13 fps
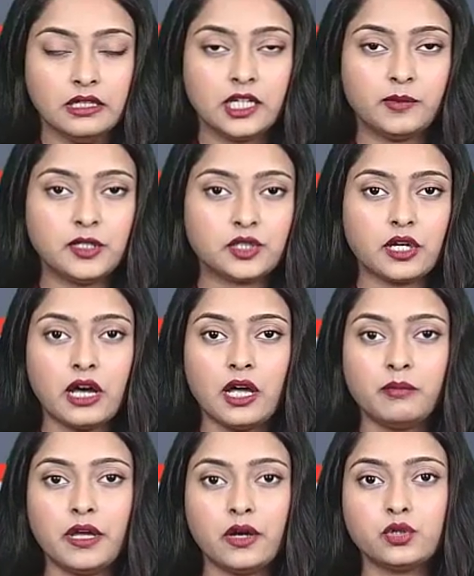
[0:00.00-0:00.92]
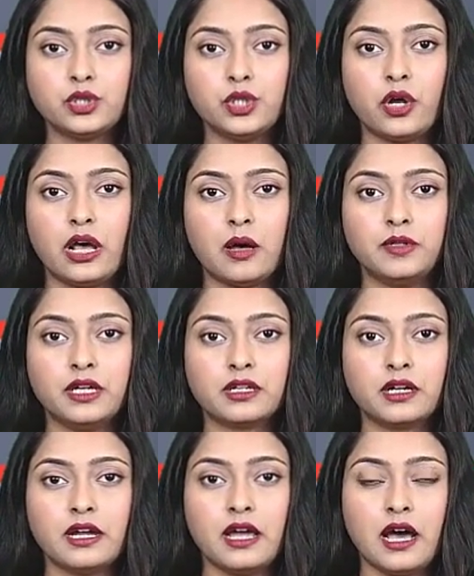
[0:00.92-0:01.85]
नमस्कार मैं खुशी और आप देख
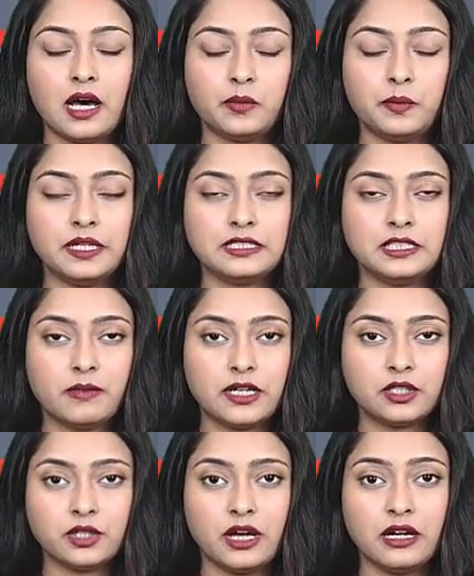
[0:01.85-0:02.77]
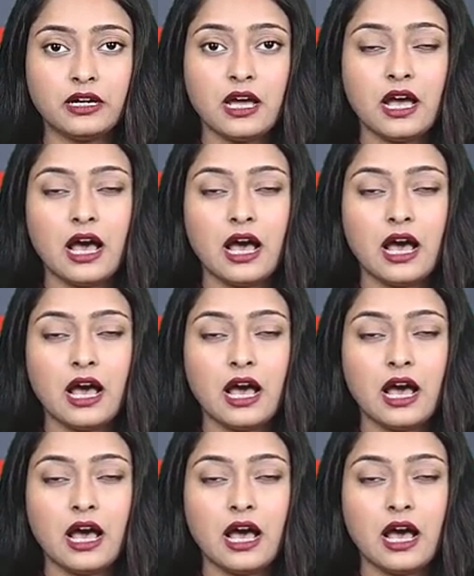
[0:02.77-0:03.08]
रहे हैं आरपीएस समाचार